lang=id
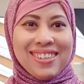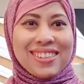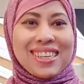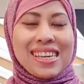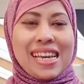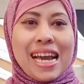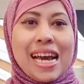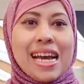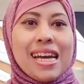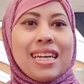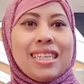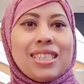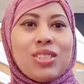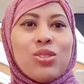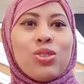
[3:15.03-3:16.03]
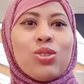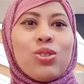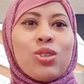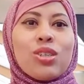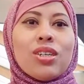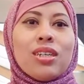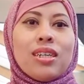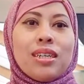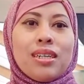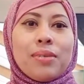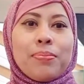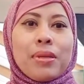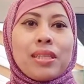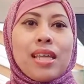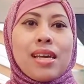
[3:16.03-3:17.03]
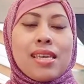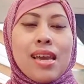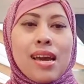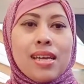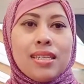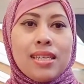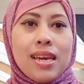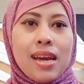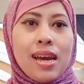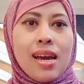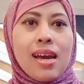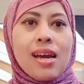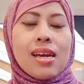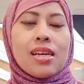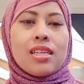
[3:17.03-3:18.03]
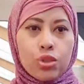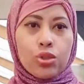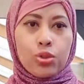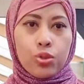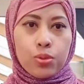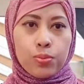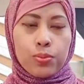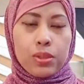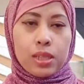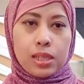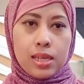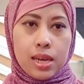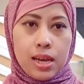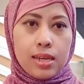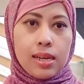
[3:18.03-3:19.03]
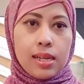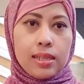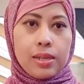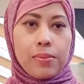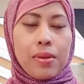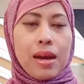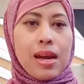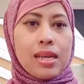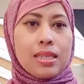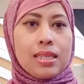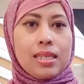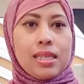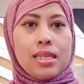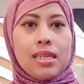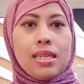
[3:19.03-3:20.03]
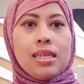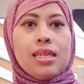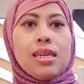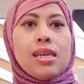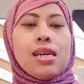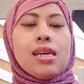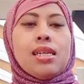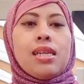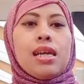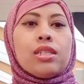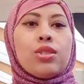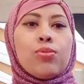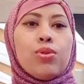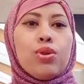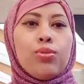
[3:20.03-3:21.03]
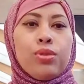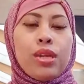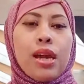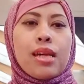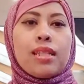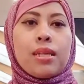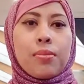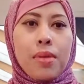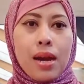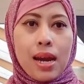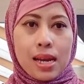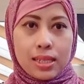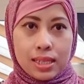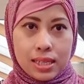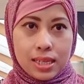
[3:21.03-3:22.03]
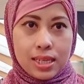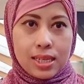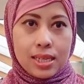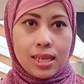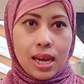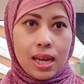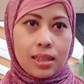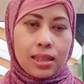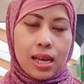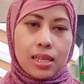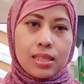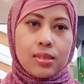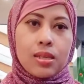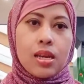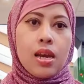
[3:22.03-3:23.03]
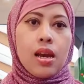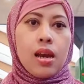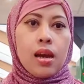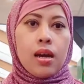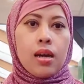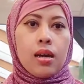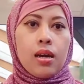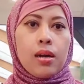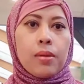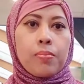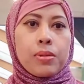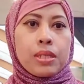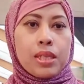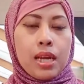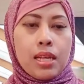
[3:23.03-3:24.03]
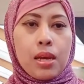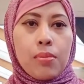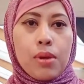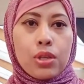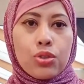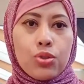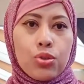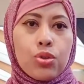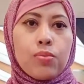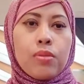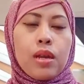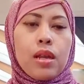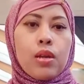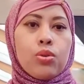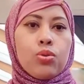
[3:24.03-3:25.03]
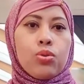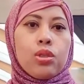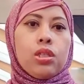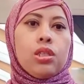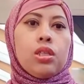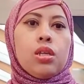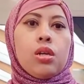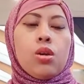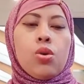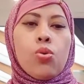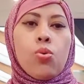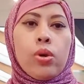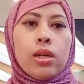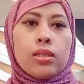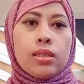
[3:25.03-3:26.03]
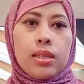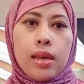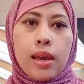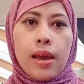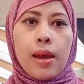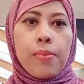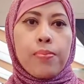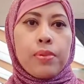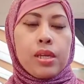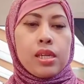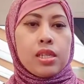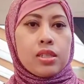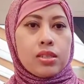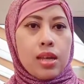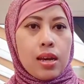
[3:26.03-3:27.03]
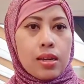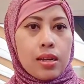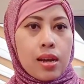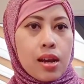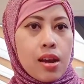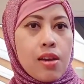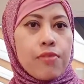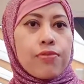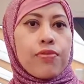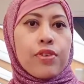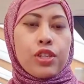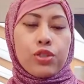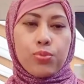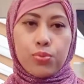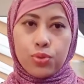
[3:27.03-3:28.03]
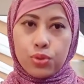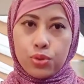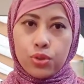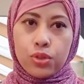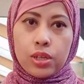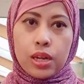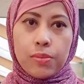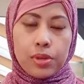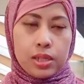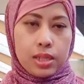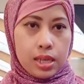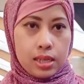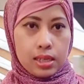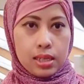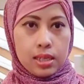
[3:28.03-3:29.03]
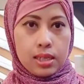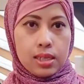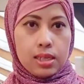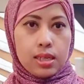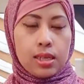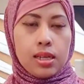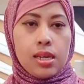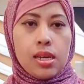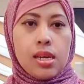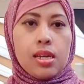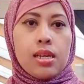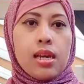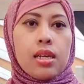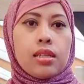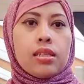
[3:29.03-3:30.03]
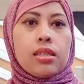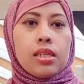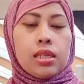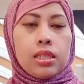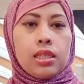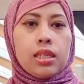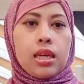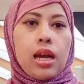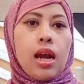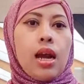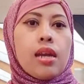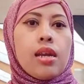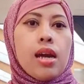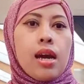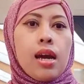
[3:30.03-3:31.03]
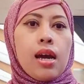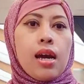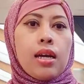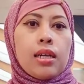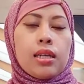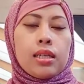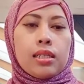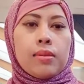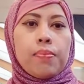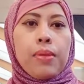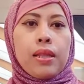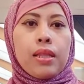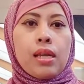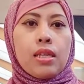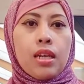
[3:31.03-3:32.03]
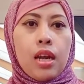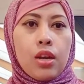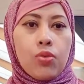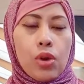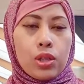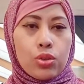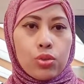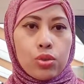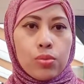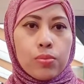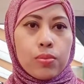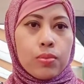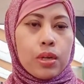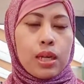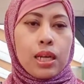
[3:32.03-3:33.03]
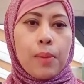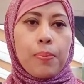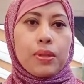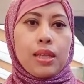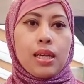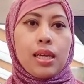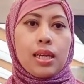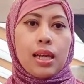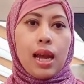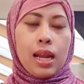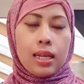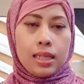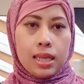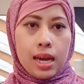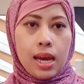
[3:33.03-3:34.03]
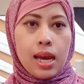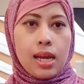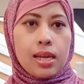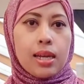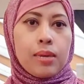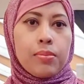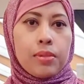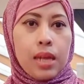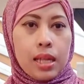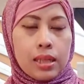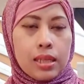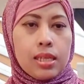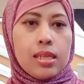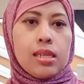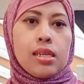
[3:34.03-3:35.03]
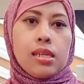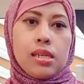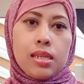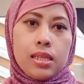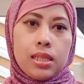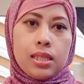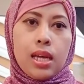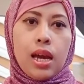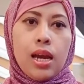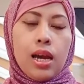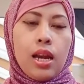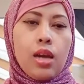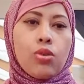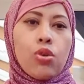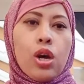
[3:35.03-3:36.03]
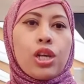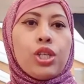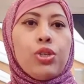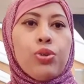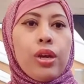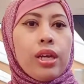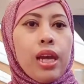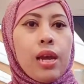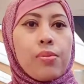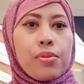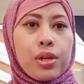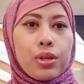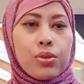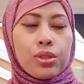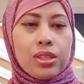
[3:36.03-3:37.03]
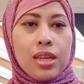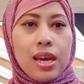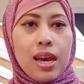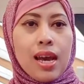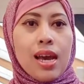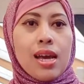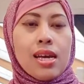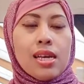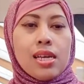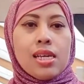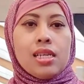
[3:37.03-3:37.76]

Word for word: Oke okay guys, untuk uh, pertanyaannya cukup sekian dan terima kasih. Dan sebelumnya terima kasih atas uh, pesan yang masuk melalui WhatsApp, Instagram, Facebook, dan Messenger. Dan jika ada kesempatan di lain waktu mengenai pertanyaan kalian, nanti kita akan lakukan Q&A berikutnya.